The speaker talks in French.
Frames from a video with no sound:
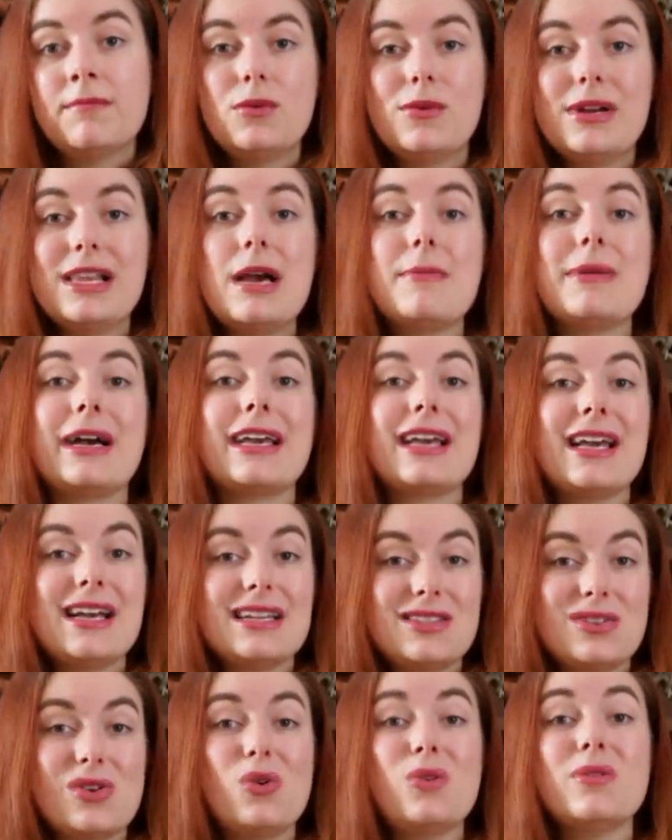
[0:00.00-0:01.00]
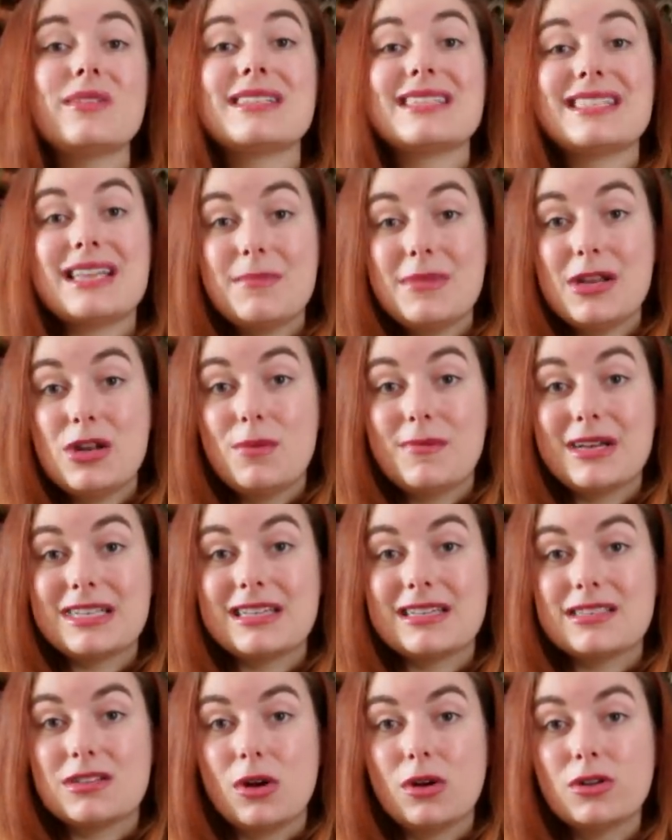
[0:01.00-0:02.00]
William a 15 ans, 5000 hommes à
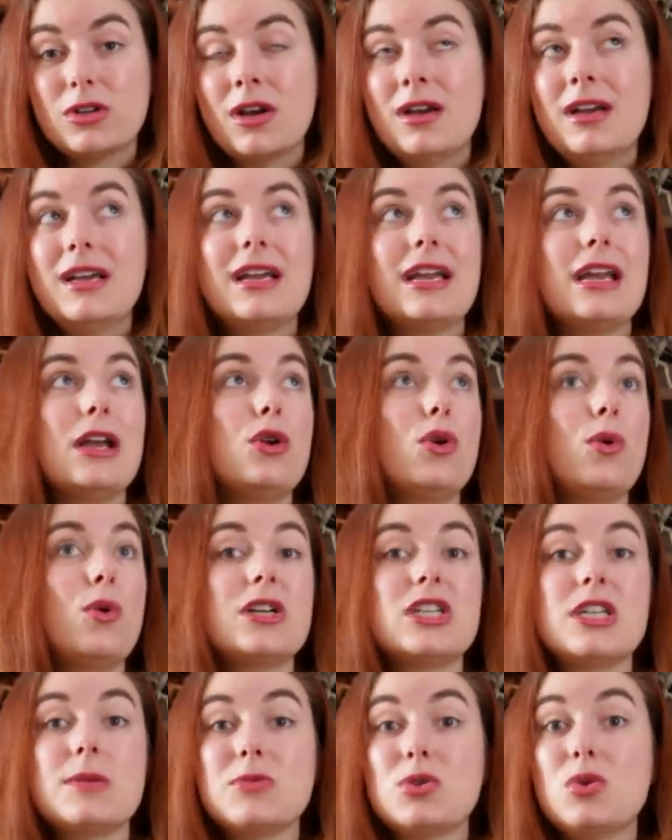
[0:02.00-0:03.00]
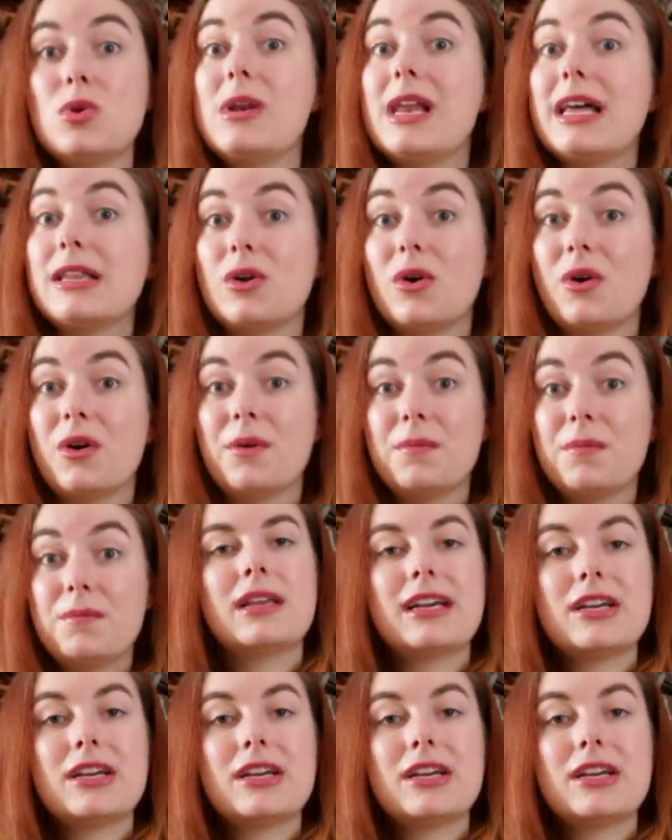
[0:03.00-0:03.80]
ses ordres, et le roi James II l'adore.